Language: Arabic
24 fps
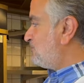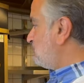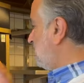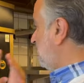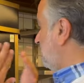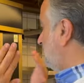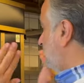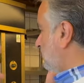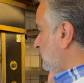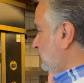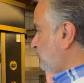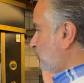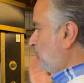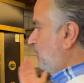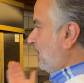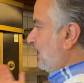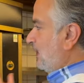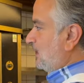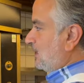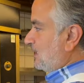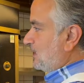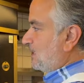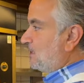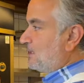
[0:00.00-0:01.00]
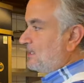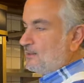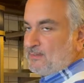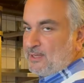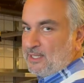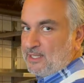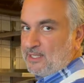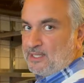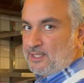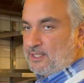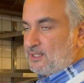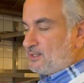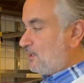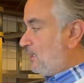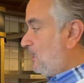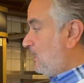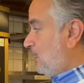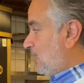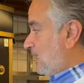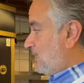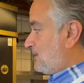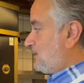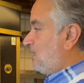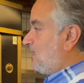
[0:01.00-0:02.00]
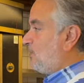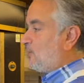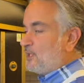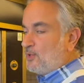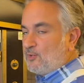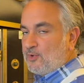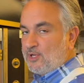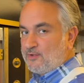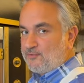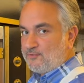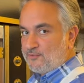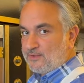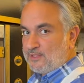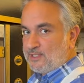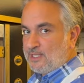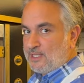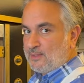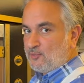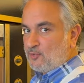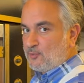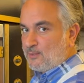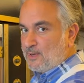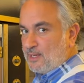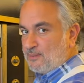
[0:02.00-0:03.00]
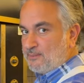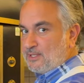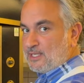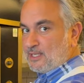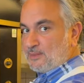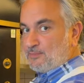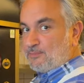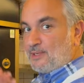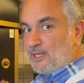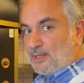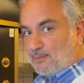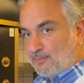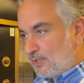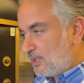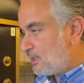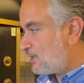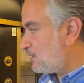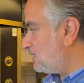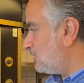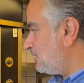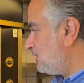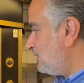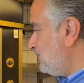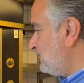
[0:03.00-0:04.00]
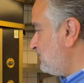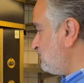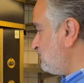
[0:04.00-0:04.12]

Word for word: اللي مبوبه على كل الميلات حتى لو انا واقف قدامه وما عم بكب لبرا